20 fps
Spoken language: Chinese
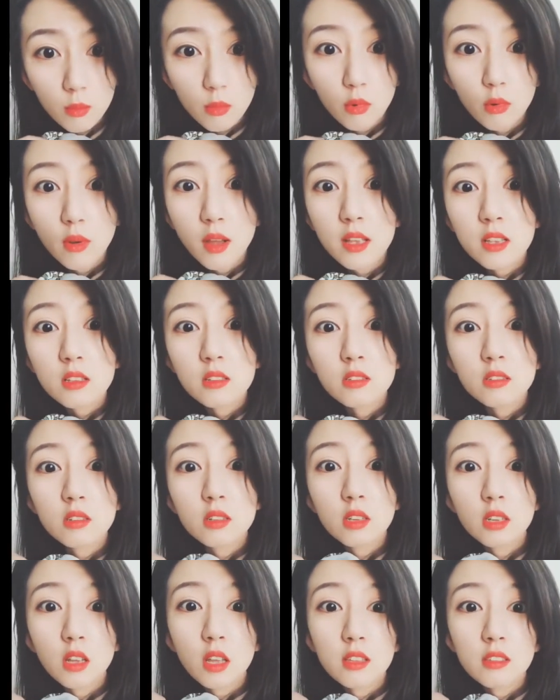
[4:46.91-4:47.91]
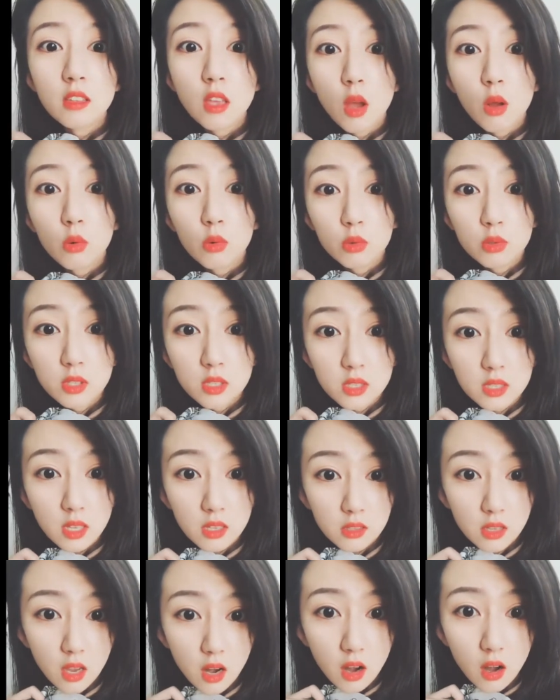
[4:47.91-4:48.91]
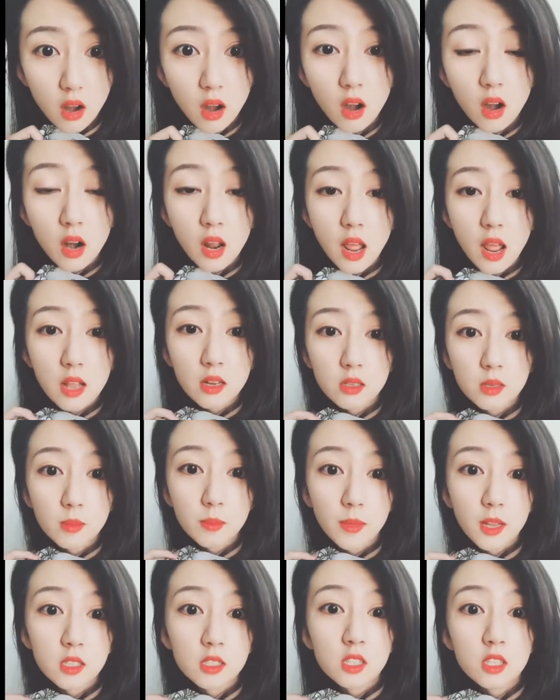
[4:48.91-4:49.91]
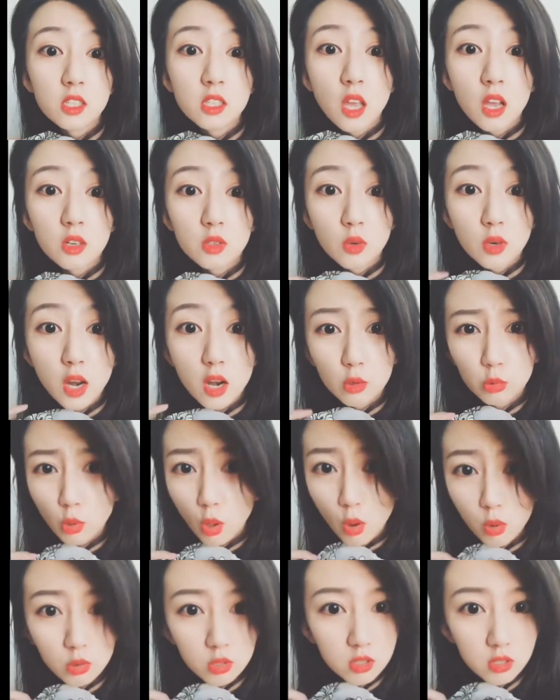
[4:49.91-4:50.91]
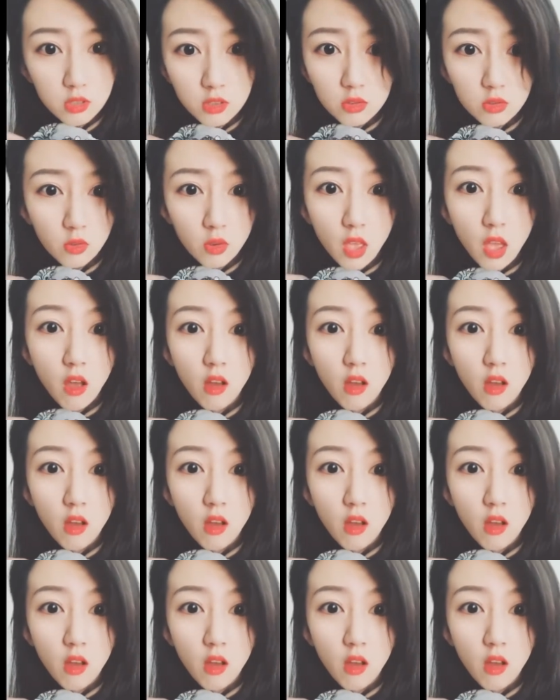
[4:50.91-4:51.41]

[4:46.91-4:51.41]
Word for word: 不管你跟迪奥、GUCCI、爱马仕，还是阿玛尼、香奈儿、杨树林，都是你重要。